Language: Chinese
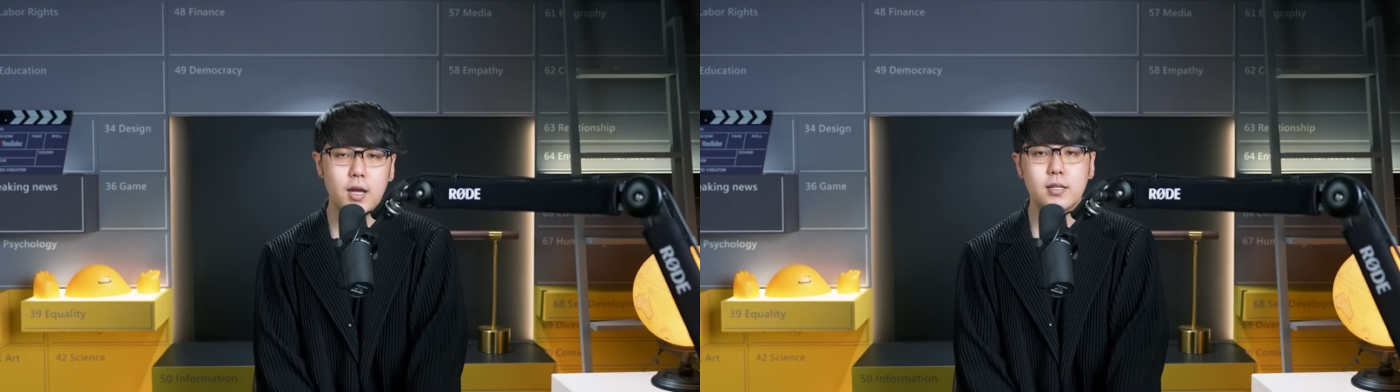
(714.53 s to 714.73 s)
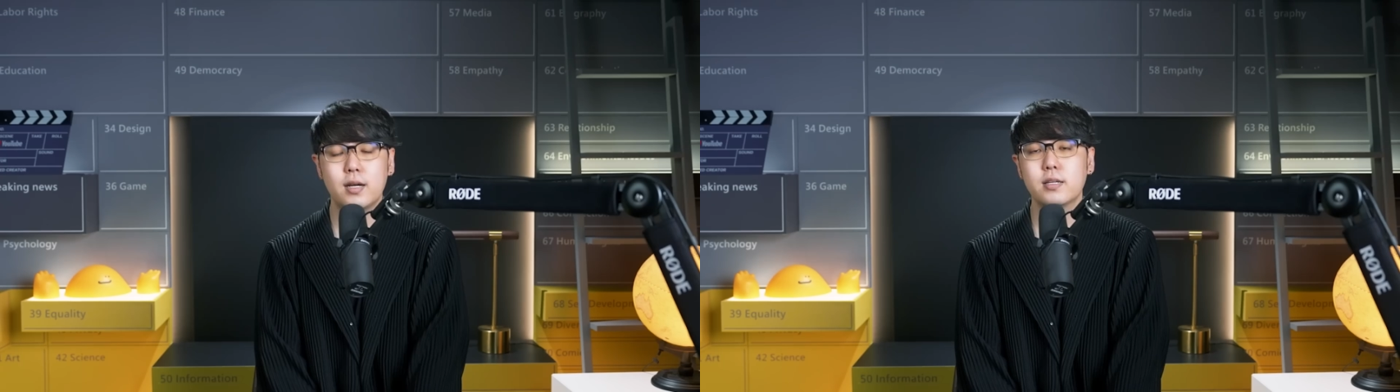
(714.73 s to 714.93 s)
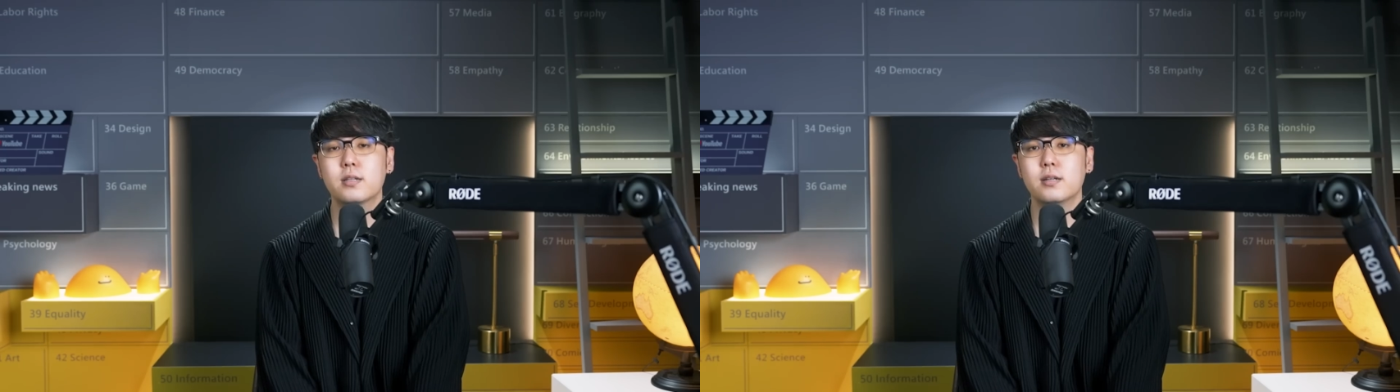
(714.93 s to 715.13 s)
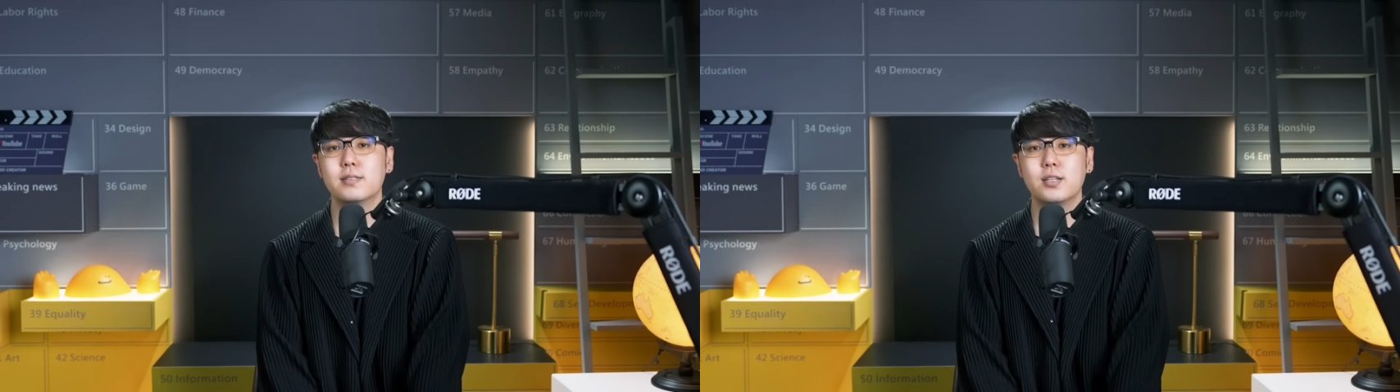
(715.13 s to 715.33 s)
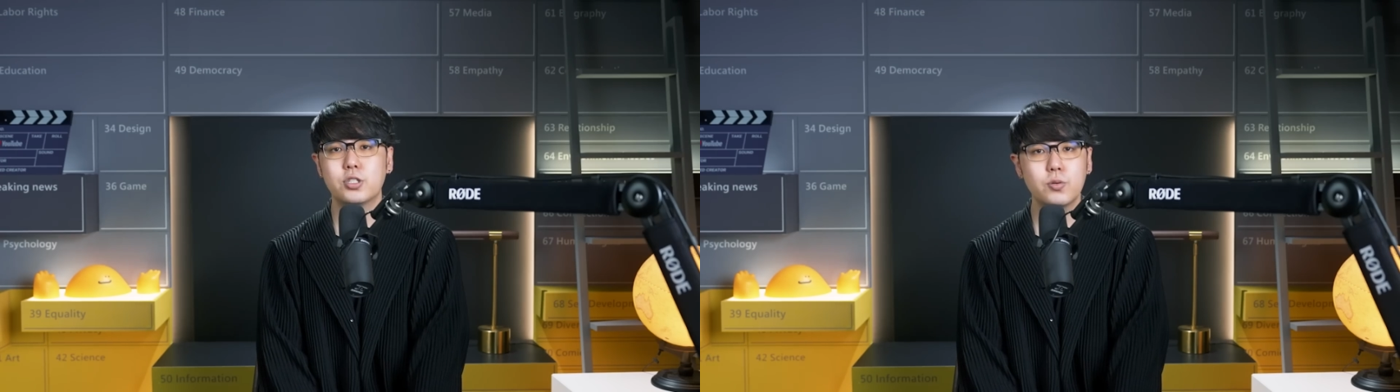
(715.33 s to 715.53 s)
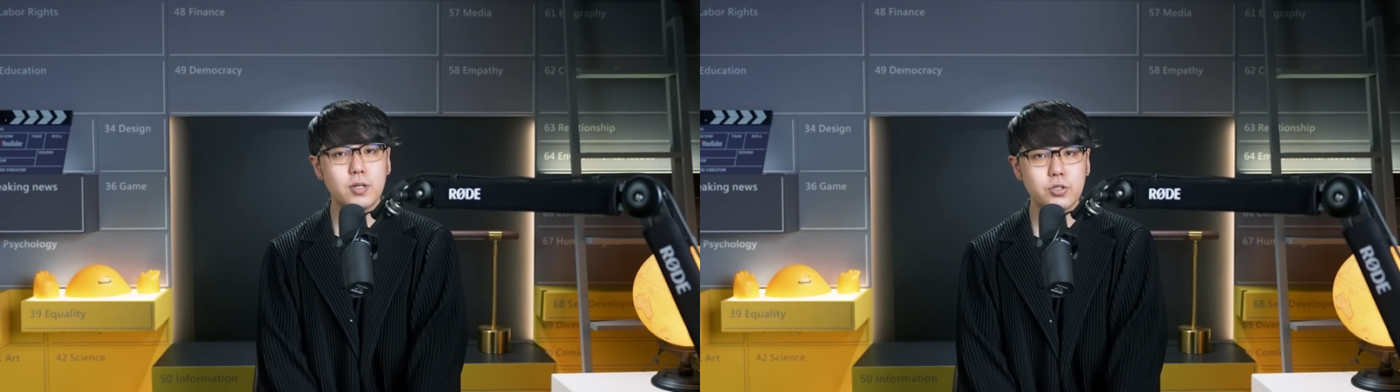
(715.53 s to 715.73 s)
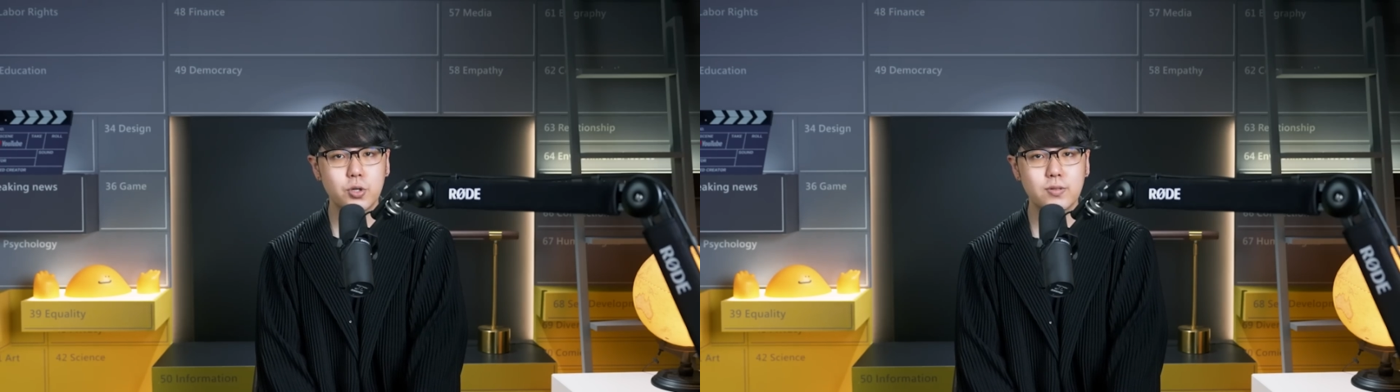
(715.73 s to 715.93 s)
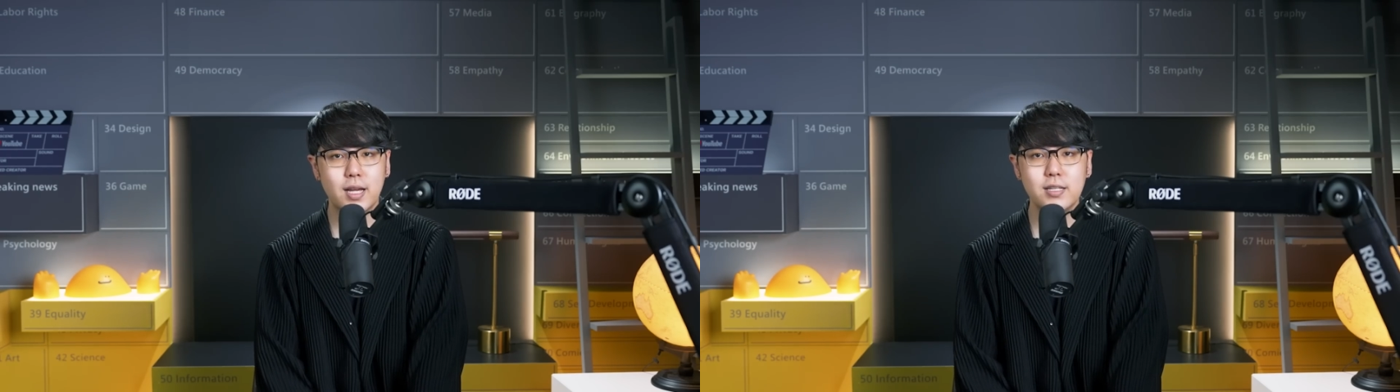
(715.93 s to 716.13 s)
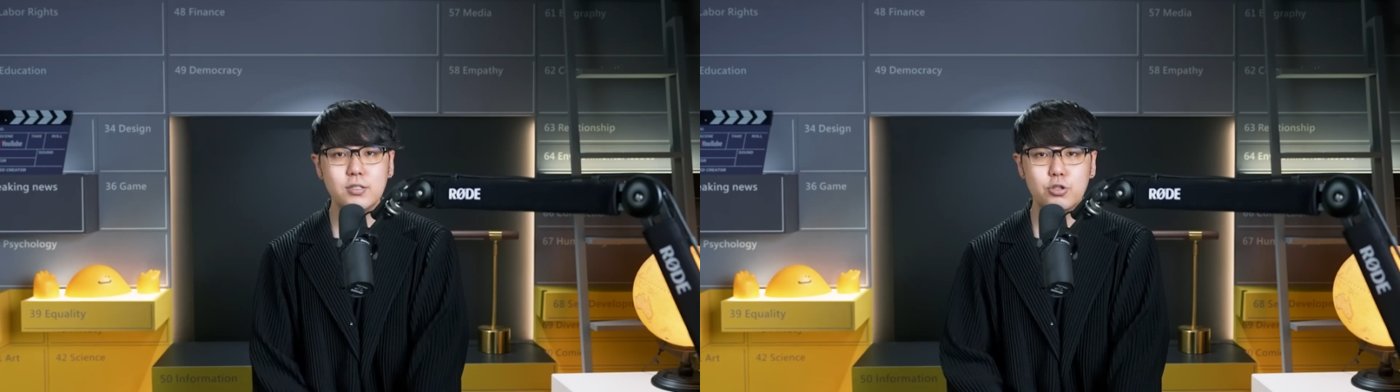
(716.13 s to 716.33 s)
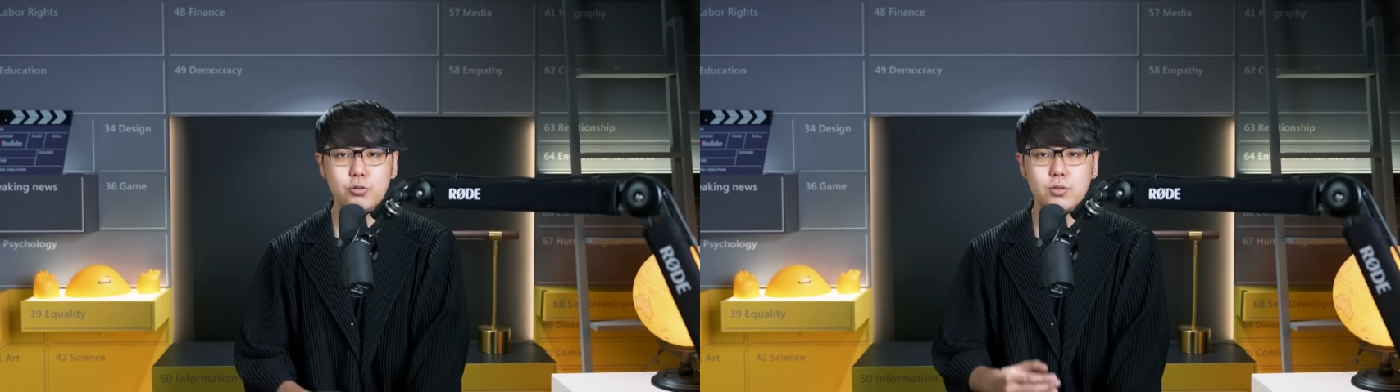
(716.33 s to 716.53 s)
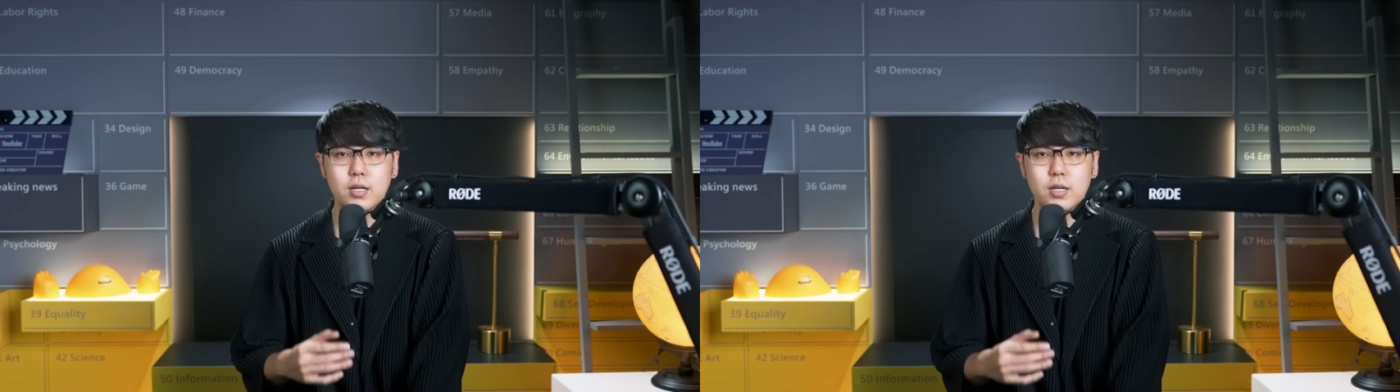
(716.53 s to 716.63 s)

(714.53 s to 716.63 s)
当一个人在生活当中难以取